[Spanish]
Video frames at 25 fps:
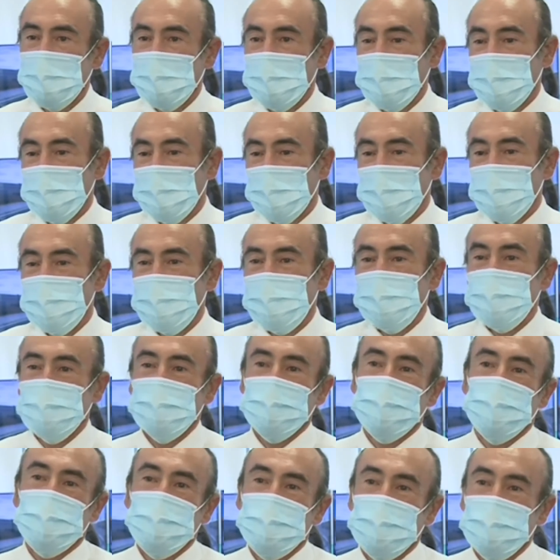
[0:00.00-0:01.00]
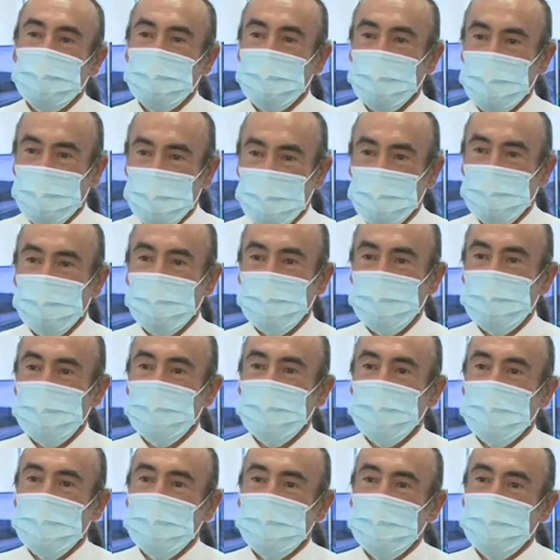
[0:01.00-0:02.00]
y nosotros somos los
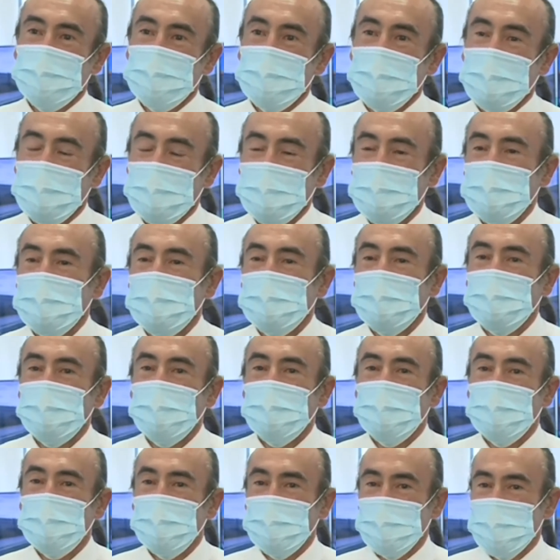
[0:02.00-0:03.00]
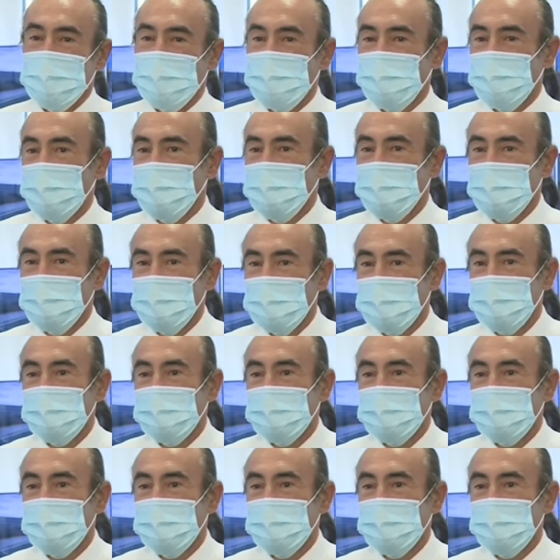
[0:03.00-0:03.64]
que vamos a decir cómo se puede